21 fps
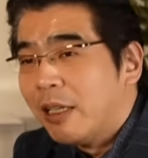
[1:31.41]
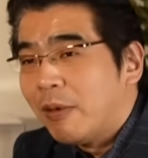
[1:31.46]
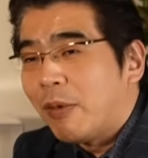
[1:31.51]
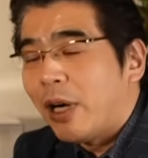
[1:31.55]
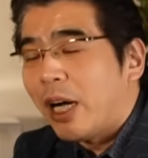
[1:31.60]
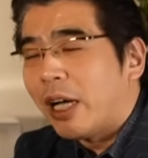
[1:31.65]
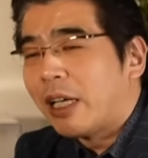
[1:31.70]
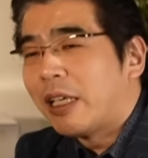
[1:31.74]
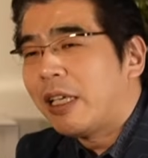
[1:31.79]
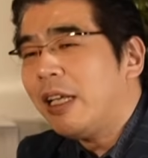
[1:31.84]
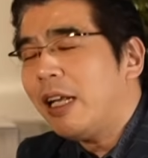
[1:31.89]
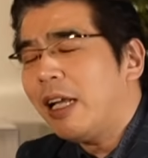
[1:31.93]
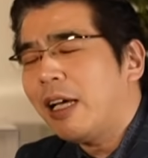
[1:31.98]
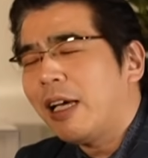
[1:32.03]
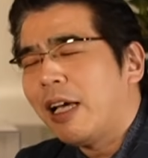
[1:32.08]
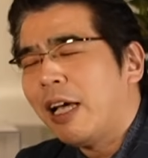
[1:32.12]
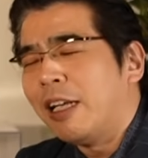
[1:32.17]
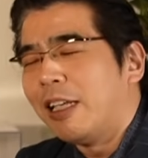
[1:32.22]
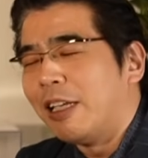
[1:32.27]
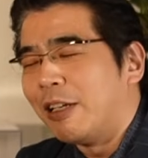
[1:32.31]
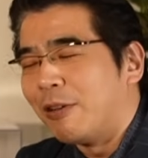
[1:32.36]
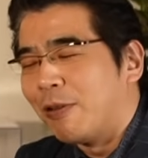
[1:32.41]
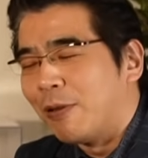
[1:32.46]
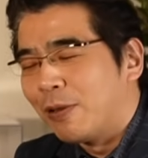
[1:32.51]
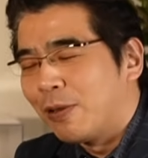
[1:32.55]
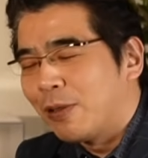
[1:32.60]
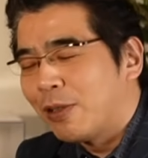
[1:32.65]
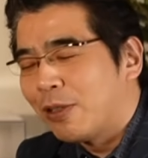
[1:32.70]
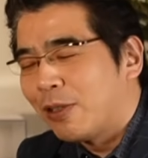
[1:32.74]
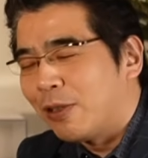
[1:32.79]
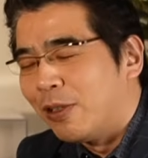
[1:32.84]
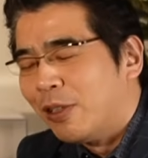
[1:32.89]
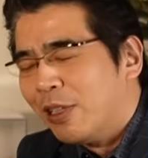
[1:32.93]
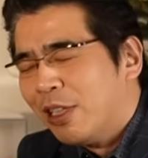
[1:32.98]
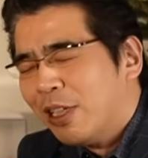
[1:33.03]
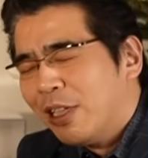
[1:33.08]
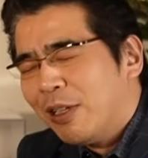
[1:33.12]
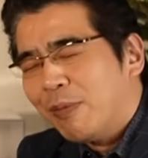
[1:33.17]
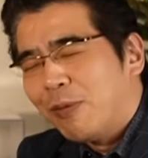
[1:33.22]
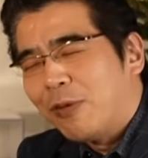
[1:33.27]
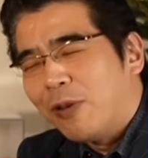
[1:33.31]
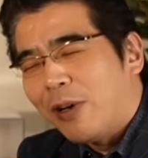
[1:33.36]
まあ、明らかにこの人
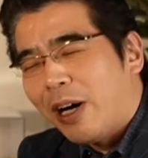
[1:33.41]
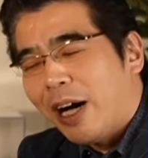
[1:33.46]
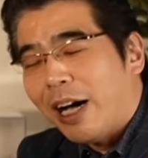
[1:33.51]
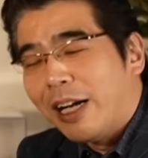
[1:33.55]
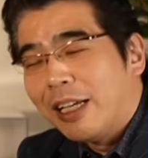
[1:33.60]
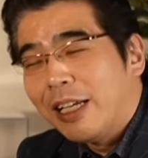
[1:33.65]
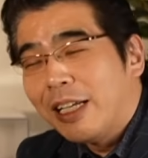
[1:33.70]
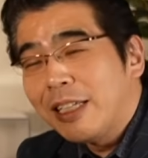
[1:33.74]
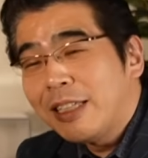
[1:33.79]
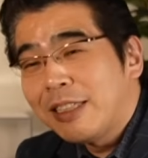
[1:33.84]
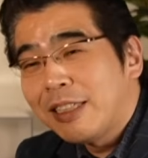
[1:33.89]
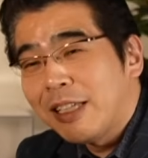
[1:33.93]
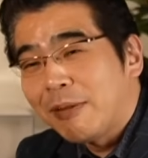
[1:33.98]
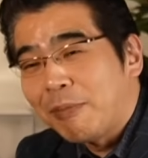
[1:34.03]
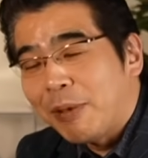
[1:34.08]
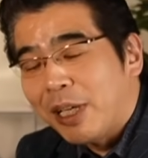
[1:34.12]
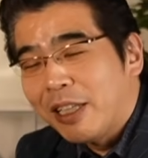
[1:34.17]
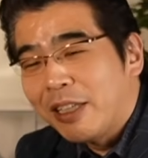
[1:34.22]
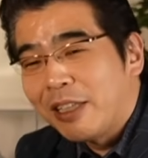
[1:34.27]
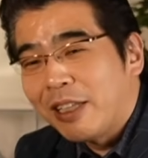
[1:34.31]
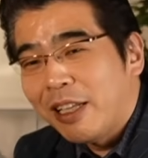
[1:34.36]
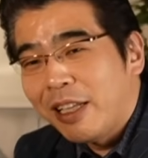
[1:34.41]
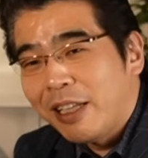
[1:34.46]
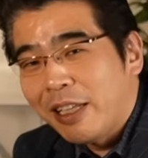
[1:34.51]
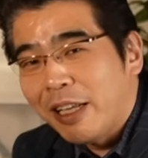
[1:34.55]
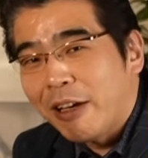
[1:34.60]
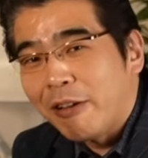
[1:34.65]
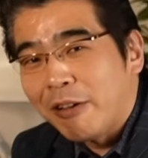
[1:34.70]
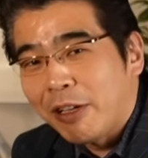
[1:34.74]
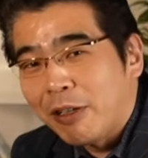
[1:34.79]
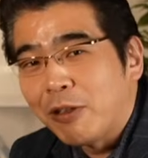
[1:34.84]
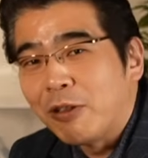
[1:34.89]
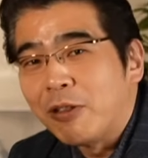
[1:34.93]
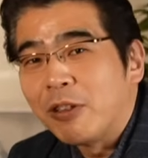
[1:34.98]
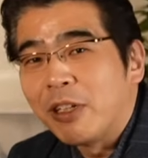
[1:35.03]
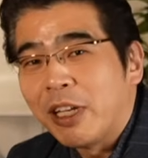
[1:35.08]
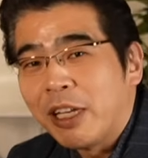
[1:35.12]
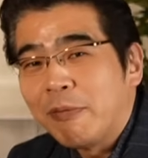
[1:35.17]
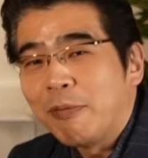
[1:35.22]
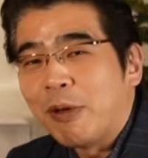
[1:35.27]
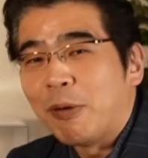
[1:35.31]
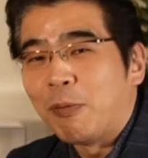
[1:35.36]
もう怪しさ満点だよねという
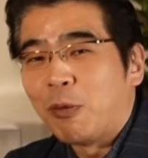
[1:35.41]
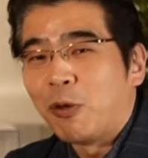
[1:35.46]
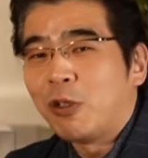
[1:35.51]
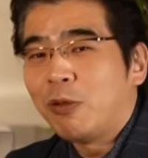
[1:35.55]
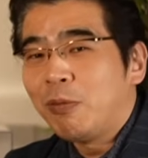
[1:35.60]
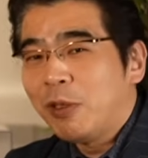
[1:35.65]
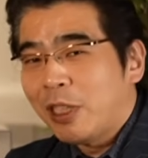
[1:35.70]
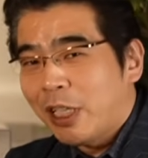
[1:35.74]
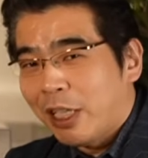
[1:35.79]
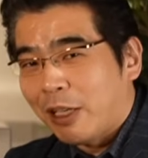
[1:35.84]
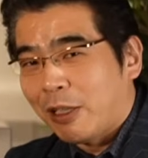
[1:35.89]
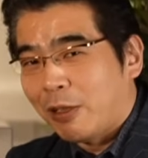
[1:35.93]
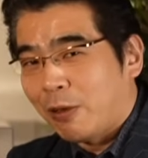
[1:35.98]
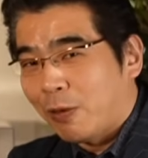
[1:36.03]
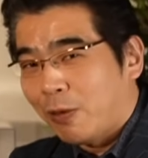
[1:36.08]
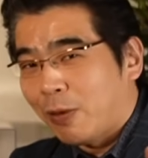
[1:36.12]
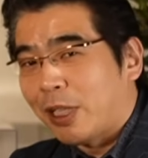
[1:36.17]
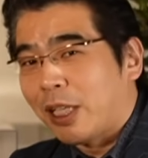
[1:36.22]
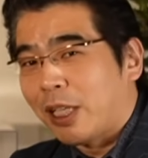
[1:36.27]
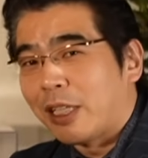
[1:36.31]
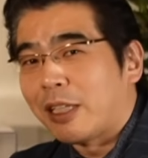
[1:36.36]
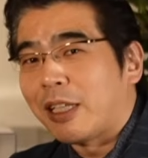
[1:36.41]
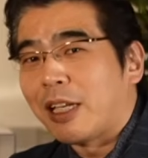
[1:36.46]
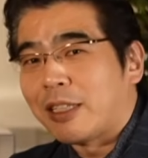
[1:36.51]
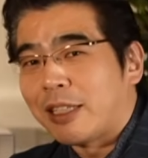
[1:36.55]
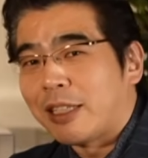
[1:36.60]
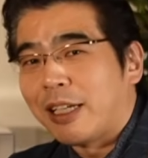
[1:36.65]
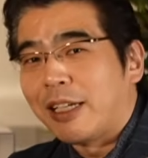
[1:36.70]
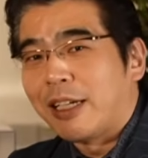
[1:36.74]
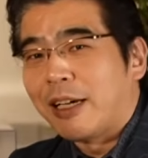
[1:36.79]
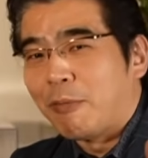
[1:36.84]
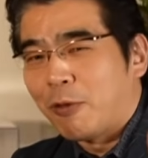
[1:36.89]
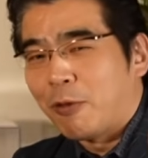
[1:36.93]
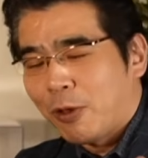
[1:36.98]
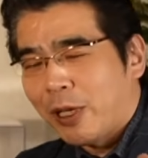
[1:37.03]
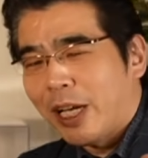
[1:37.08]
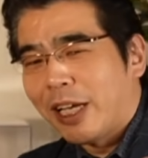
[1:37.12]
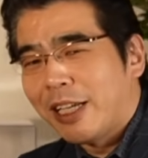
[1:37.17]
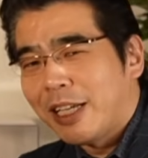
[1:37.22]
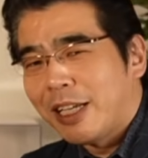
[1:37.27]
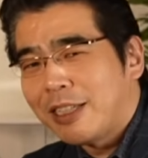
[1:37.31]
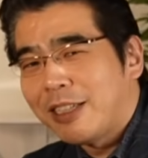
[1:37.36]
ね、まあ、僕みたいな人とかだったらさあもうこれ
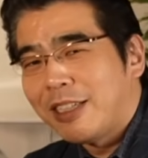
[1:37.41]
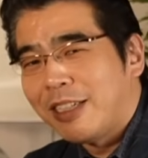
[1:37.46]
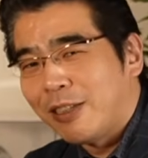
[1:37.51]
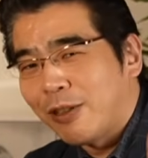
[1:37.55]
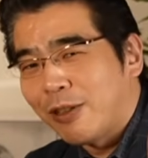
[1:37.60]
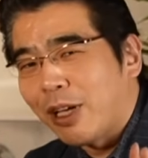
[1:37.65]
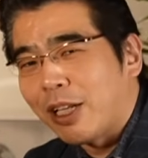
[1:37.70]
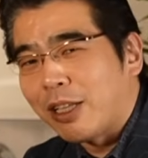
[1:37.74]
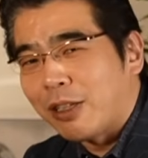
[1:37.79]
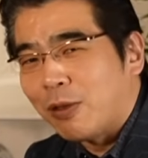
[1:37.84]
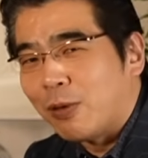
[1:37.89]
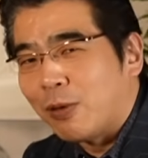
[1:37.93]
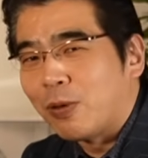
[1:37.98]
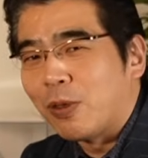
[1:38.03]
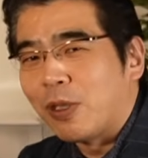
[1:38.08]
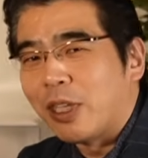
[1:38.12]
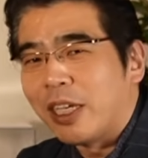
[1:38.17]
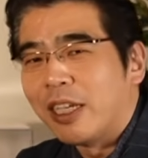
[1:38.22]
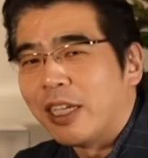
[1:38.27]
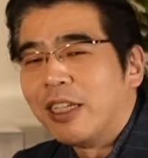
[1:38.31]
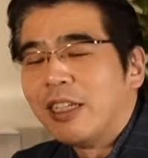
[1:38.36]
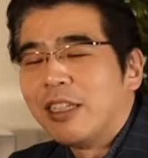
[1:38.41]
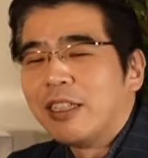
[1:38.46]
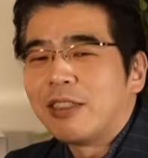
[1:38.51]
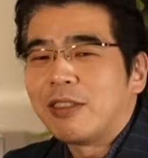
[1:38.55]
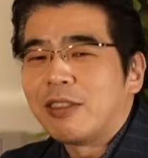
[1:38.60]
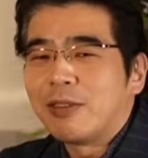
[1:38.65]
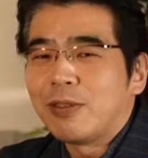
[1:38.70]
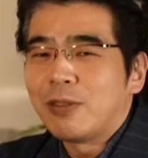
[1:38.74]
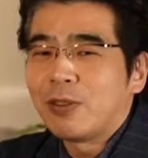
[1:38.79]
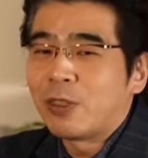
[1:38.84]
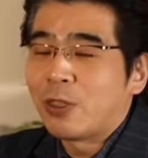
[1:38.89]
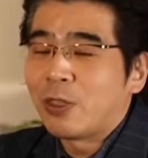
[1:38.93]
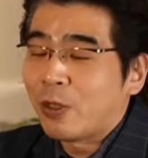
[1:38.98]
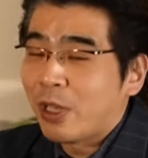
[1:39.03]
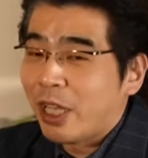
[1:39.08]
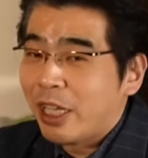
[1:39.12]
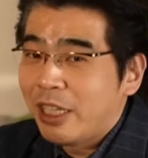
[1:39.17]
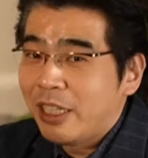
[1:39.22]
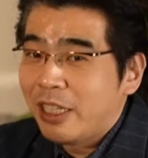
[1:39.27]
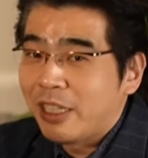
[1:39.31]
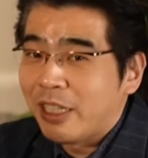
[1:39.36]
怪しい人だっていうことでスルーしと
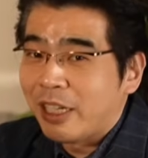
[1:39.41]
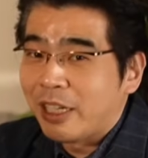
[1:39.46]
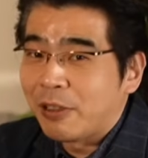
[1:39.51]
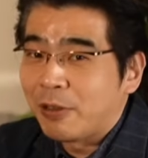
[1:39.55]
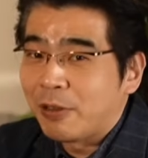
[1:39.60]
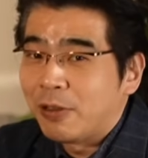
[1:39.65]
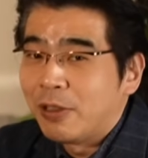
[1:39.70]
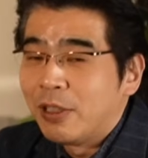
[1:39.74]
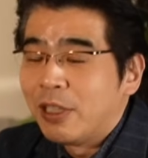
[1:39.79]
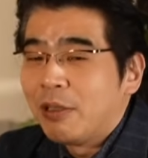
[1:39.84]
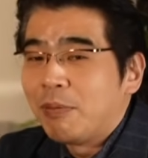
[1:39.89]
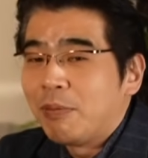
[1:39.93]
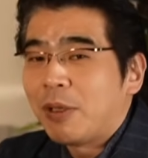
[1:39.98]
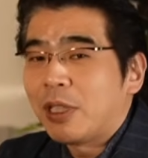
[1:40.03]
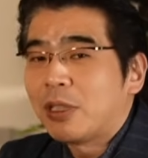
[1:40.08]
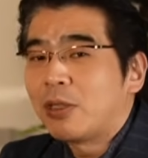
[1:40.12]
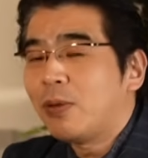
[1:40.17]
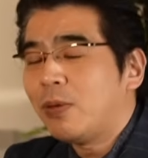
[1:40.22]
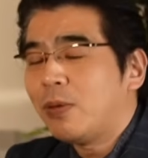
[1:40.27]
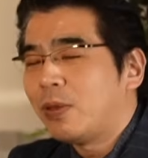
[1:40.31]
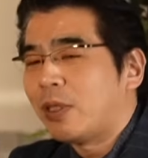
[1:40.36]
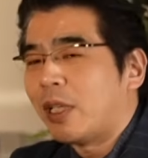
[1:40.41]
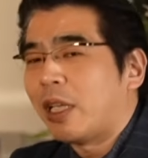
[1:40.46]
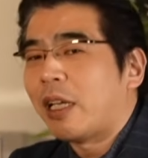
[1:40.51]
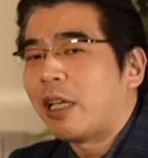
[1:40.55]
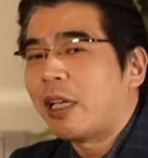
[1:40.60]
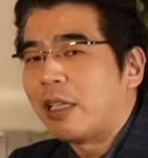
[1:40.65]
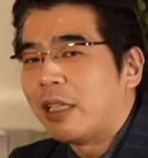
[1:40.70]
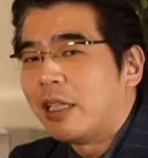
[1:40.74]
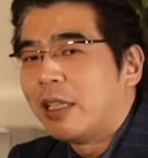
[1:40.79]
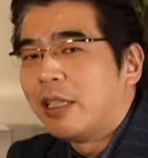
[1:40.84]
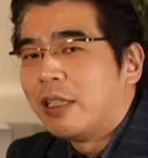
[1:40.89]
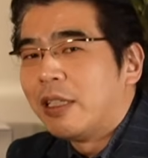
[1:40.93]
きゃいいんだけど、まあ、そうじゃない